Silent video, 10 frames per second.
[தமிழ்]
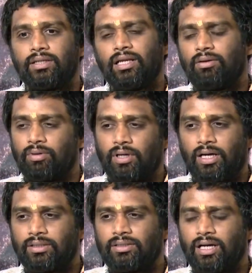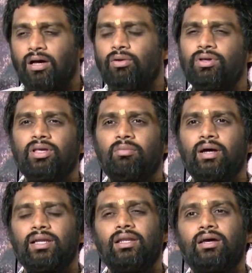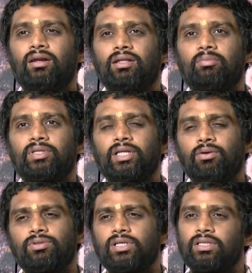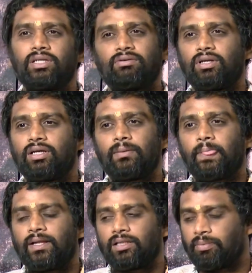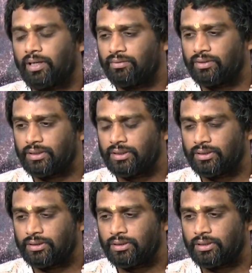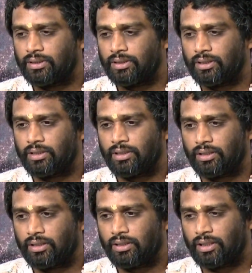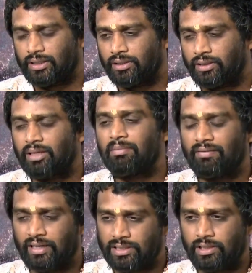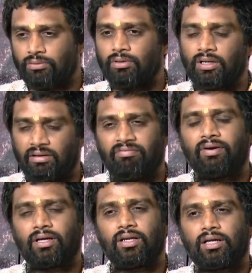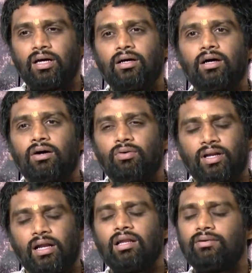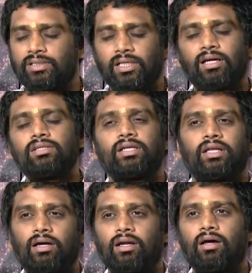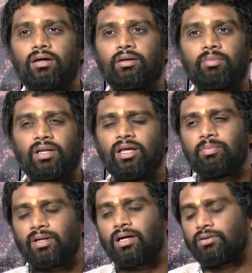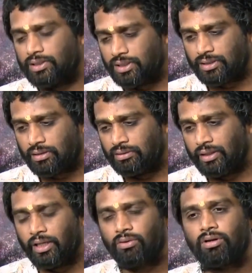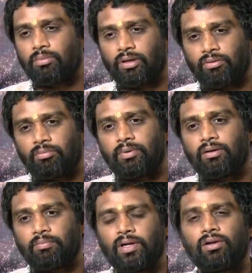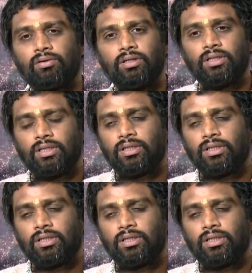இல்லைவா அது ஆரோக்கியமாக இல்லையான்றதை பற்றி யோசிக்க தேவையில்ல அந்த படம் வந்து அந்த டீமில் வேலை செய்கிறவங்களுக்கு கம்ஃபர்ட்டாக இருக்கா அவங்க நல்ல விஷயங்கள் செய்கிறாங்களா அப்படின்னா இப்போ நானும் அஜித் சார் வந்து நேர்கொண்ட பார்வை படம் பண்ணோம்